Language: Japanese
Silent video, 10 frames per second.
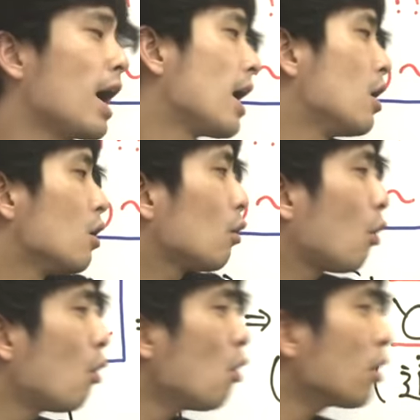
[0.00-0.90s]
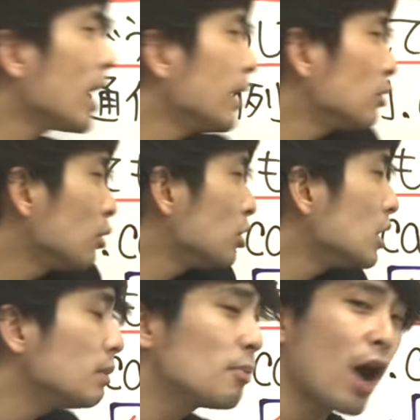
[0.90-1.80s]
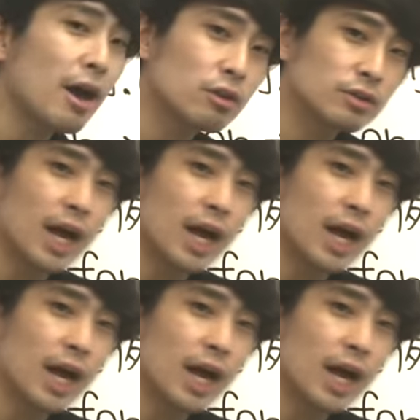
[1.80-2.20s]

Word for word: は交換という意味もあるん